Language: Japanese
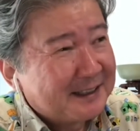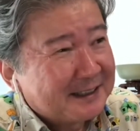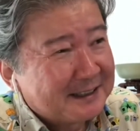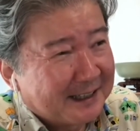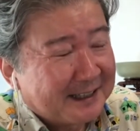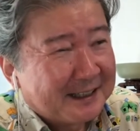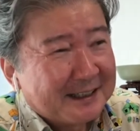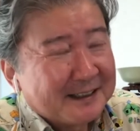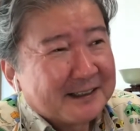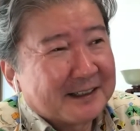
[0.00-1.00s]
ね、
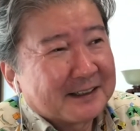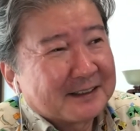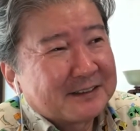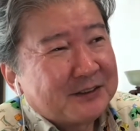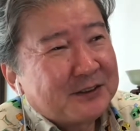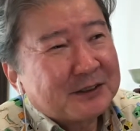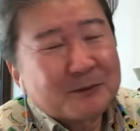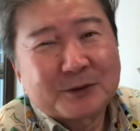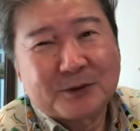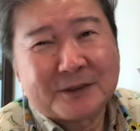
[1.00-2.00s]
ああ、入居者
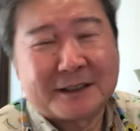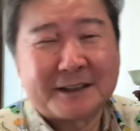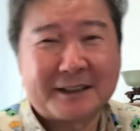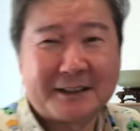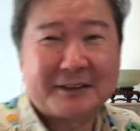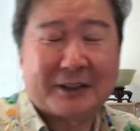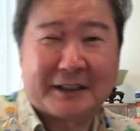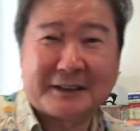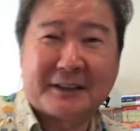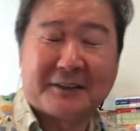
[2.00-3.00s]
もそうなんだねっていう
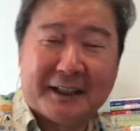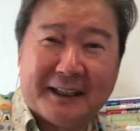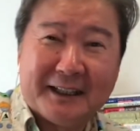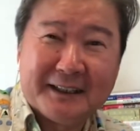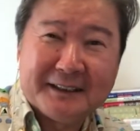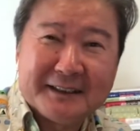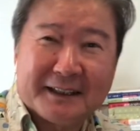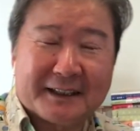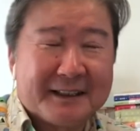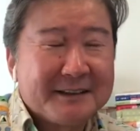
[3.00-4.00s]
話だよね。
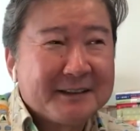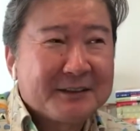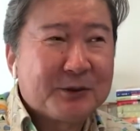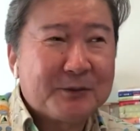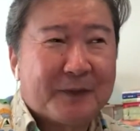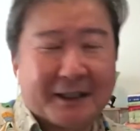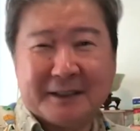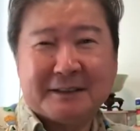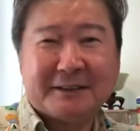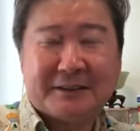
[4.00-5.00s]
だから、その
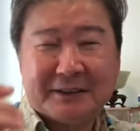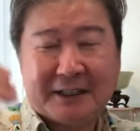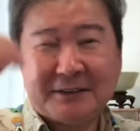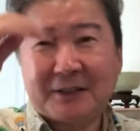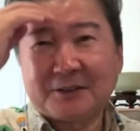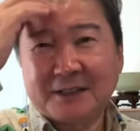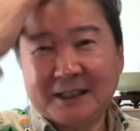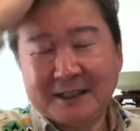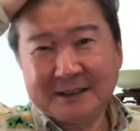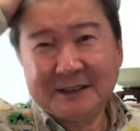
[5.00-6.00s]
バランスあるだろう
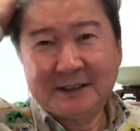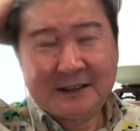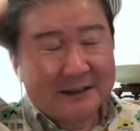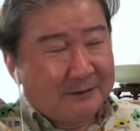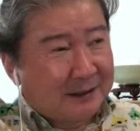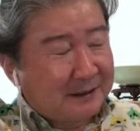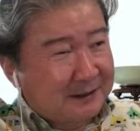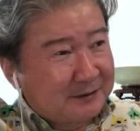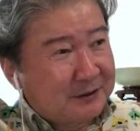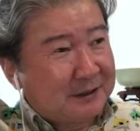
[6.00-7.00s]
な。で、今
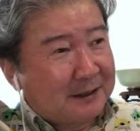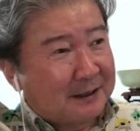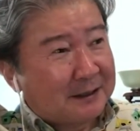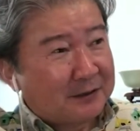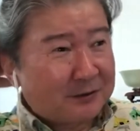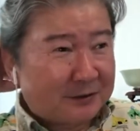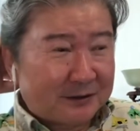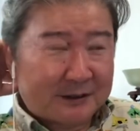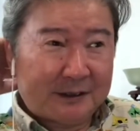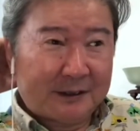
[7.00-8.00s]
ね、うちなんかだ
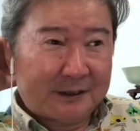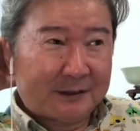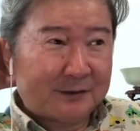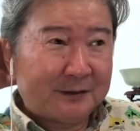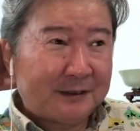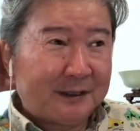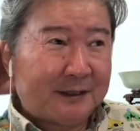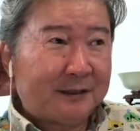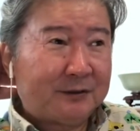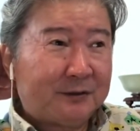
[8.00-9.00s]
と、ね、あの、
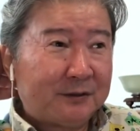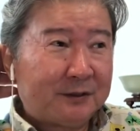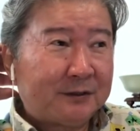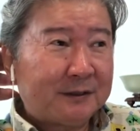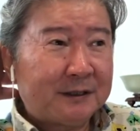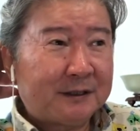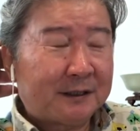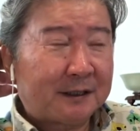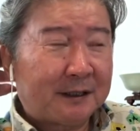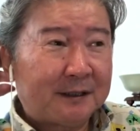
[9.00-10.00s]
えっと、引き渡して
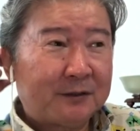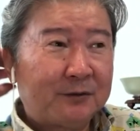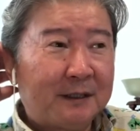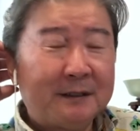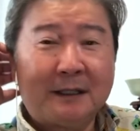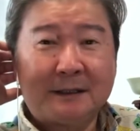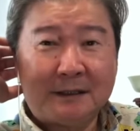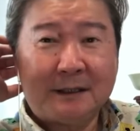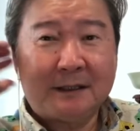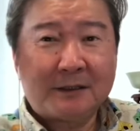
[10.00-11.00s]
からとおか以内
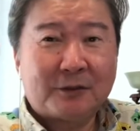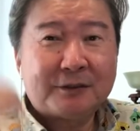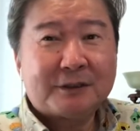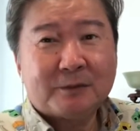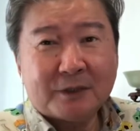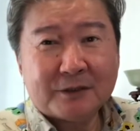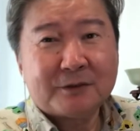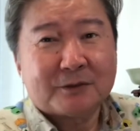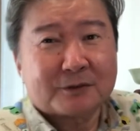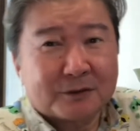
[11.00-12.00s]
に告知してもらう
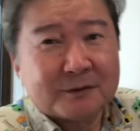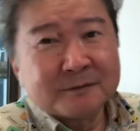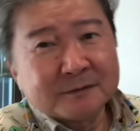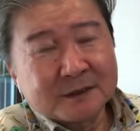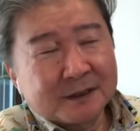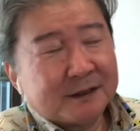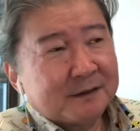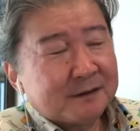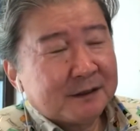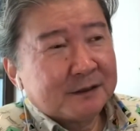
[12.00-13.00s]
ということ。ね、
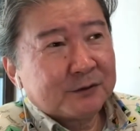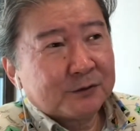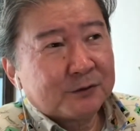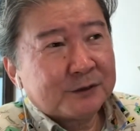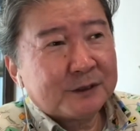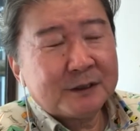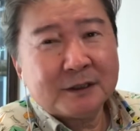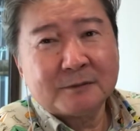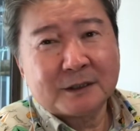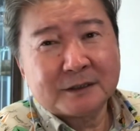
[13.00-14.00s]
で、その告知がな
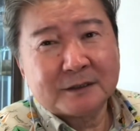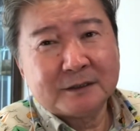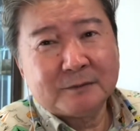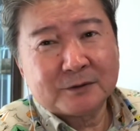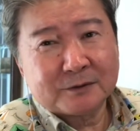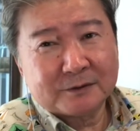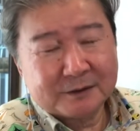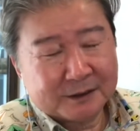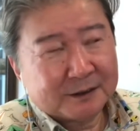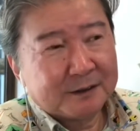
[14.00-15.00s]
ければ、今の
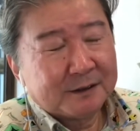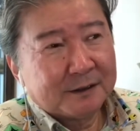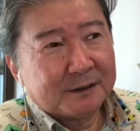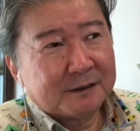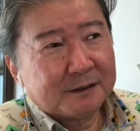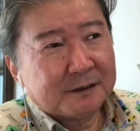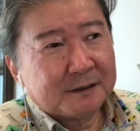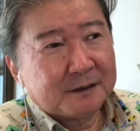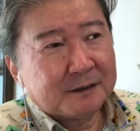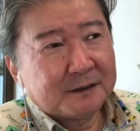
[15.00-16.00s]
ね、
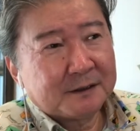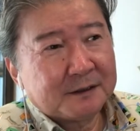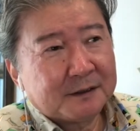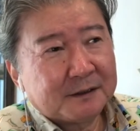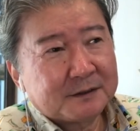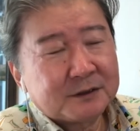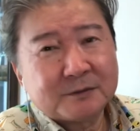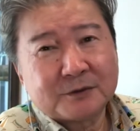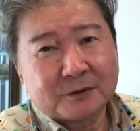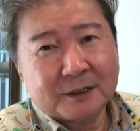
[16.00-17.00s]
えー、設
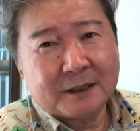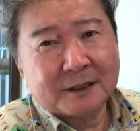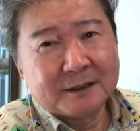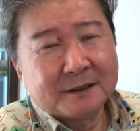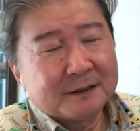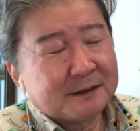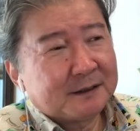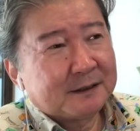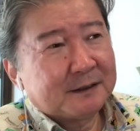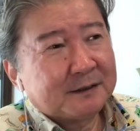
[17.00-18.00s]
備とか、
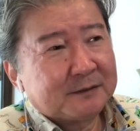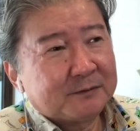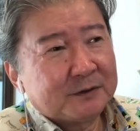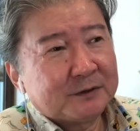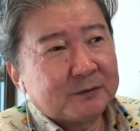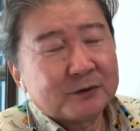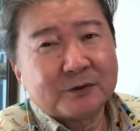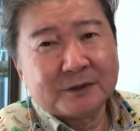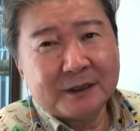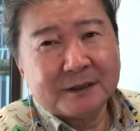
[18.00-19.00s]
あいうも
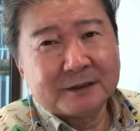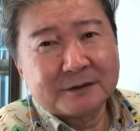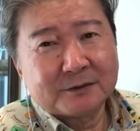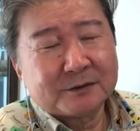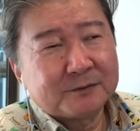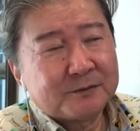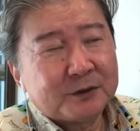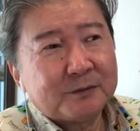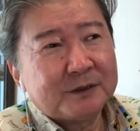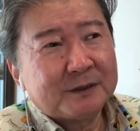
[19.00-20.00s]
のをね、その、
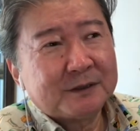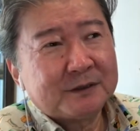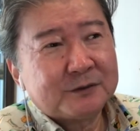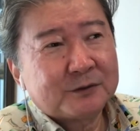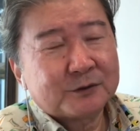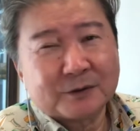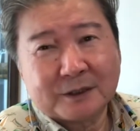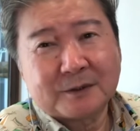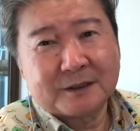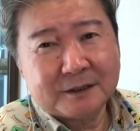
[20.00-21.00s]
認めることに
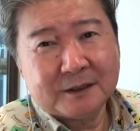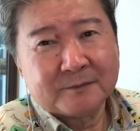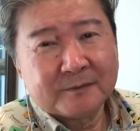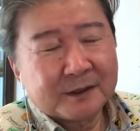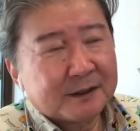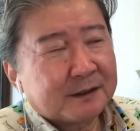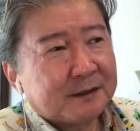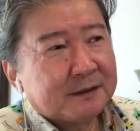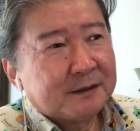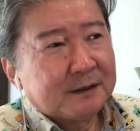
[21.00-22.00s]
なるわけね。だか
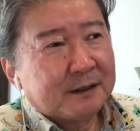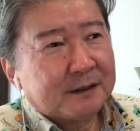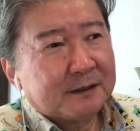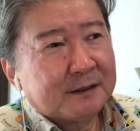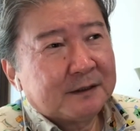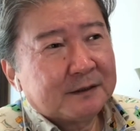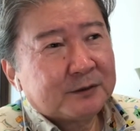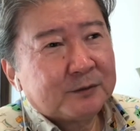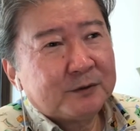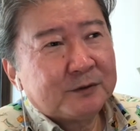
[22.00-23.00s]
ら、あ
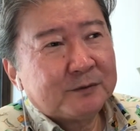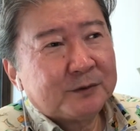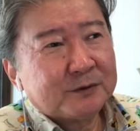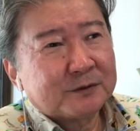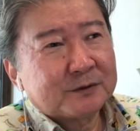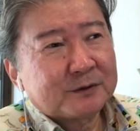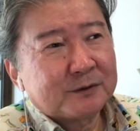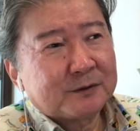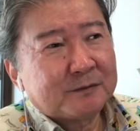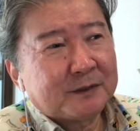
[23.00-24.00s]
それも僕のそ
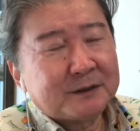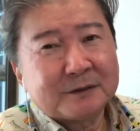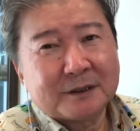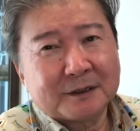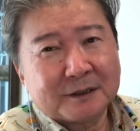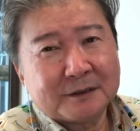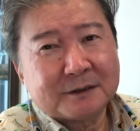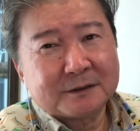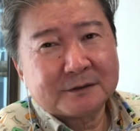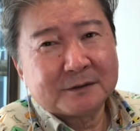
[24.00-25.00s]
のマニュアルの中に書い
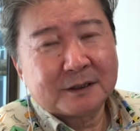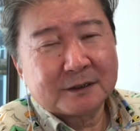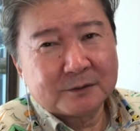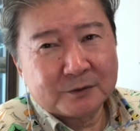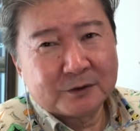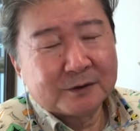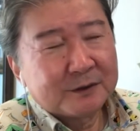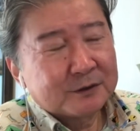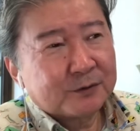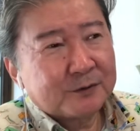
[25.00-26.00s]
たんだけども、
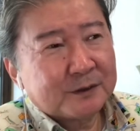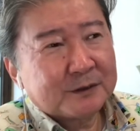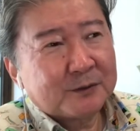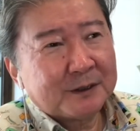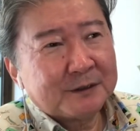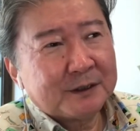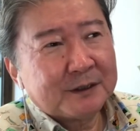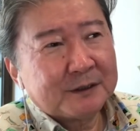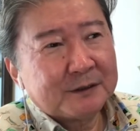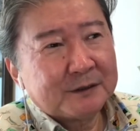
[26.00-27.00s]
それをやったおかげ
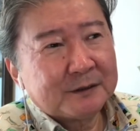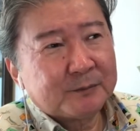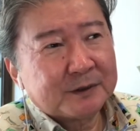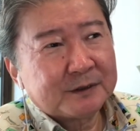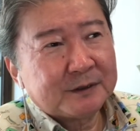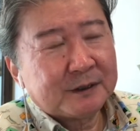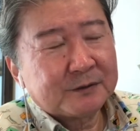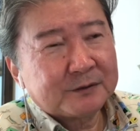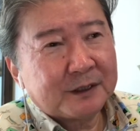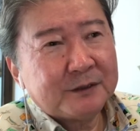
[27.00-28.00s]
で、やっぱりあ
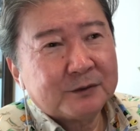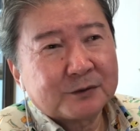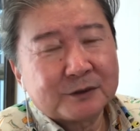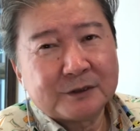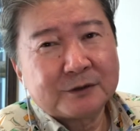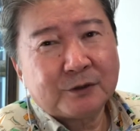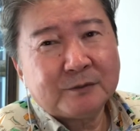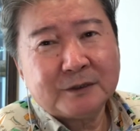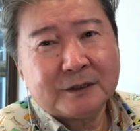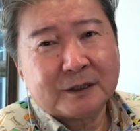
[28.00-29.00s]
の、退去の時に
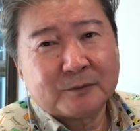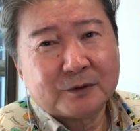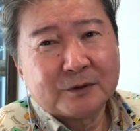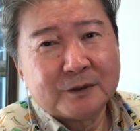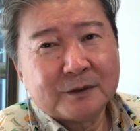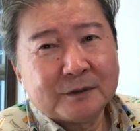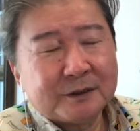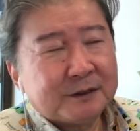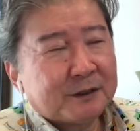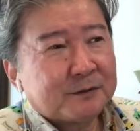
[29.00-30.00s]
トラブらないも
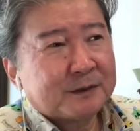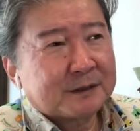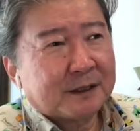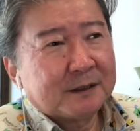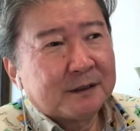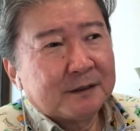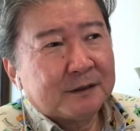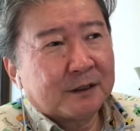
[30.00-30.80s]
ん。で、例えばさ、い